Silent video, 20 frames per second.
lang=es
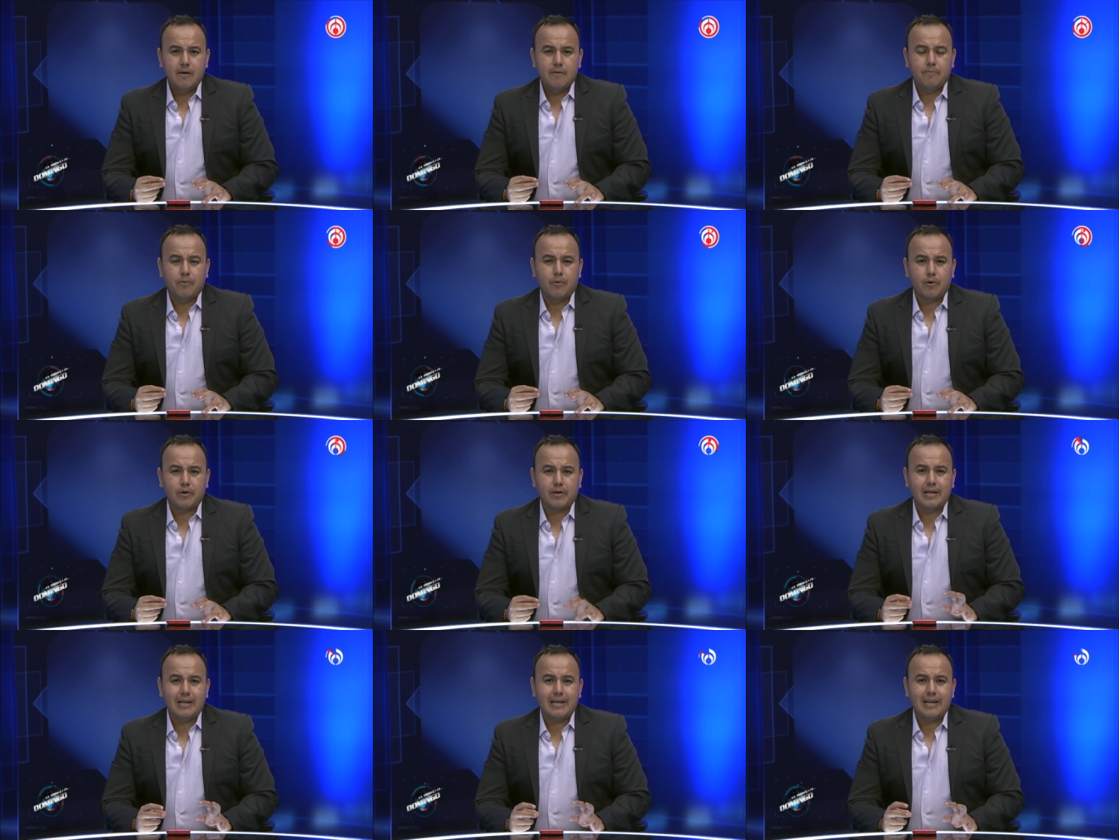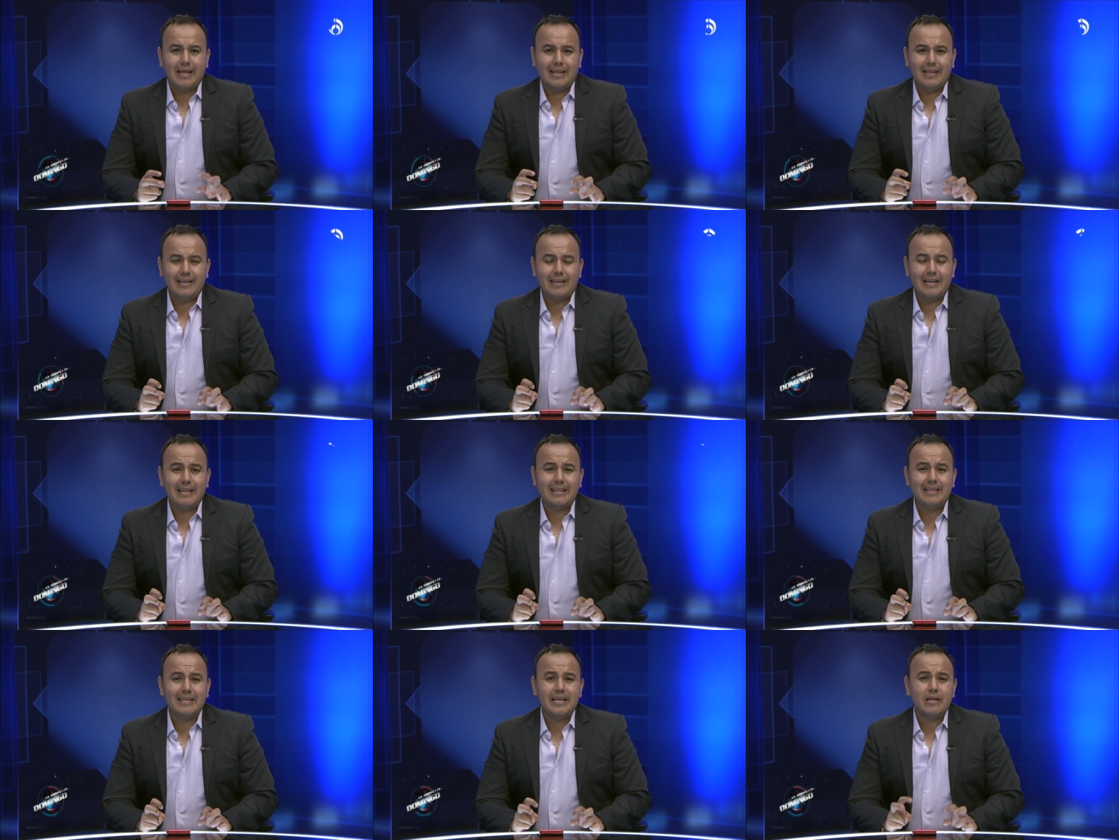porque le,
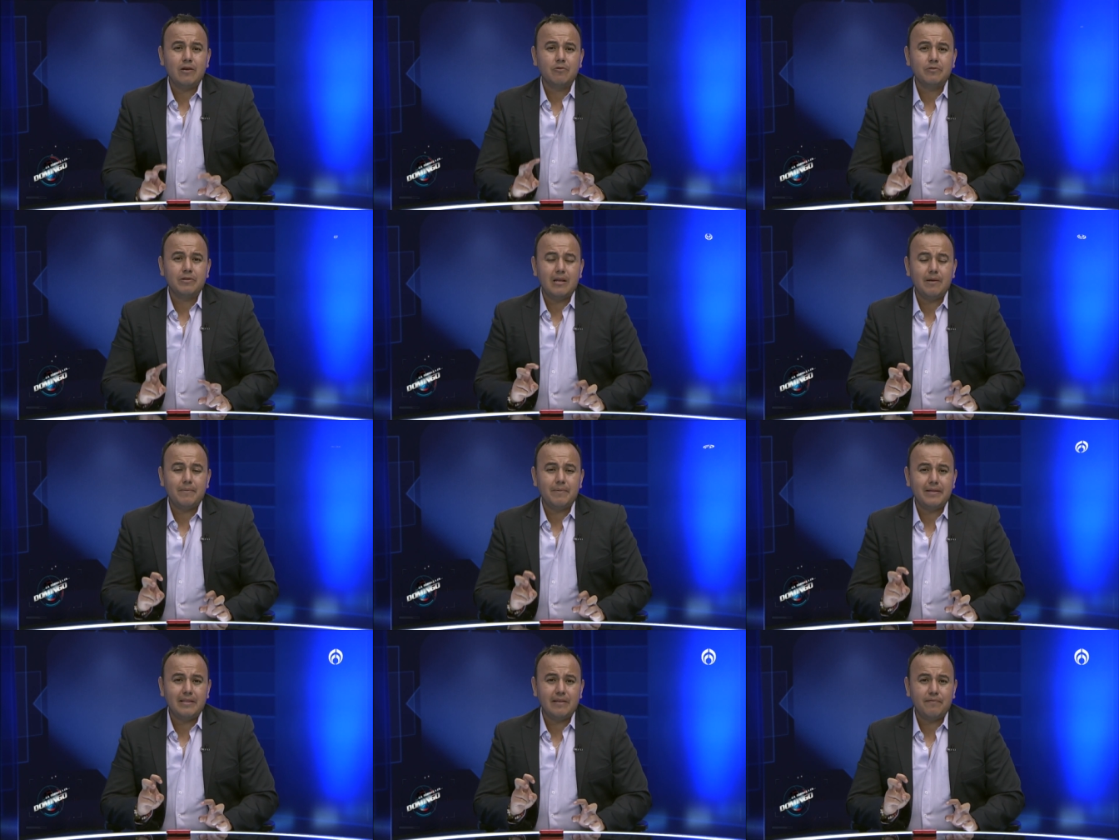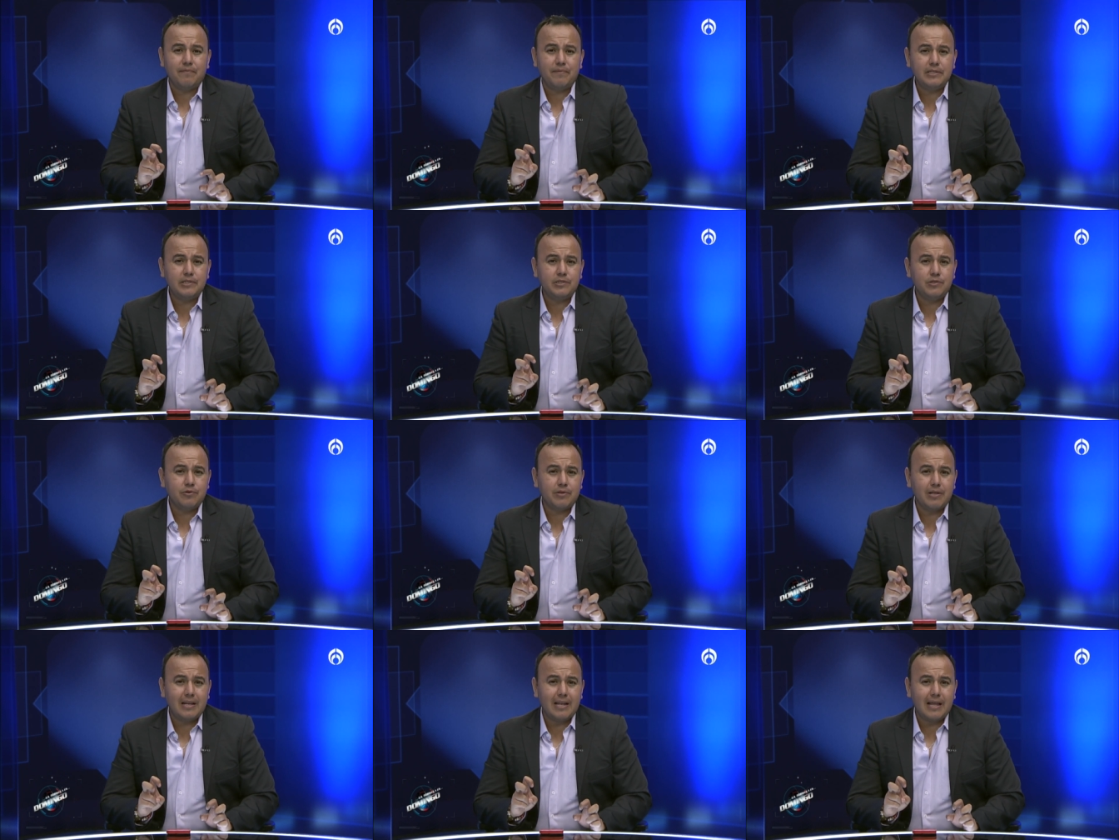le, dieron el
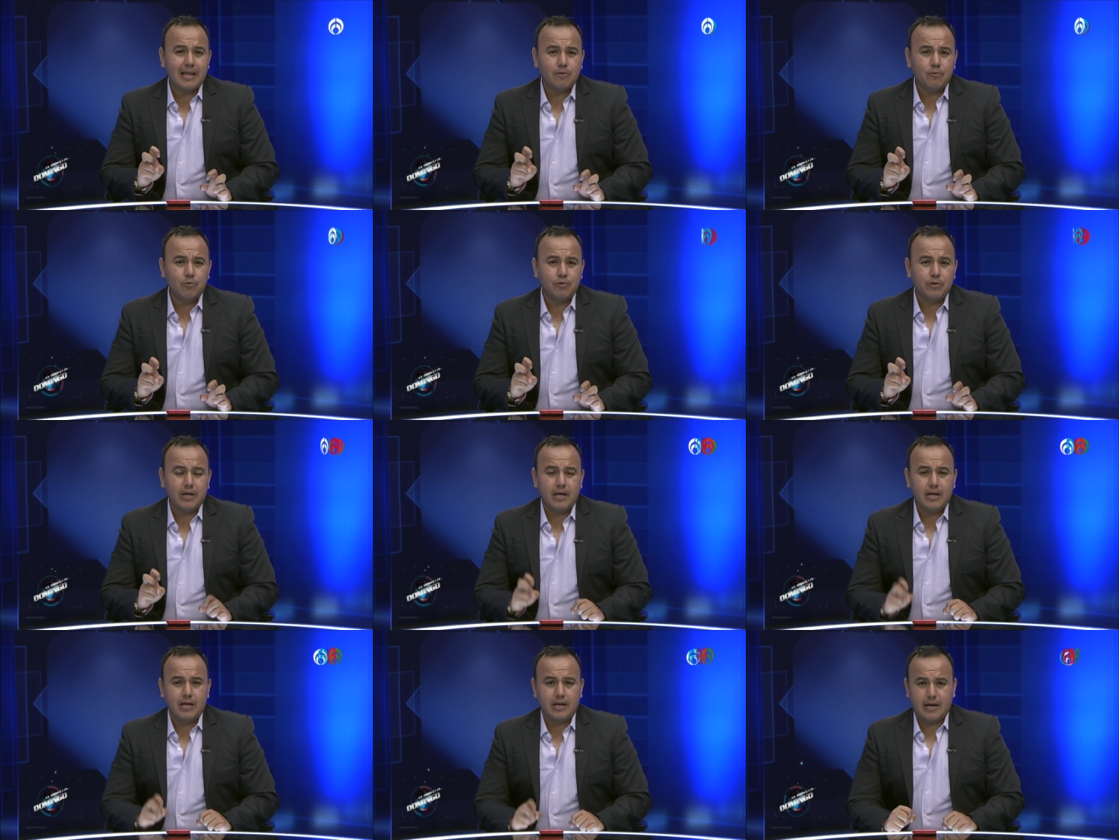beneficio de la duda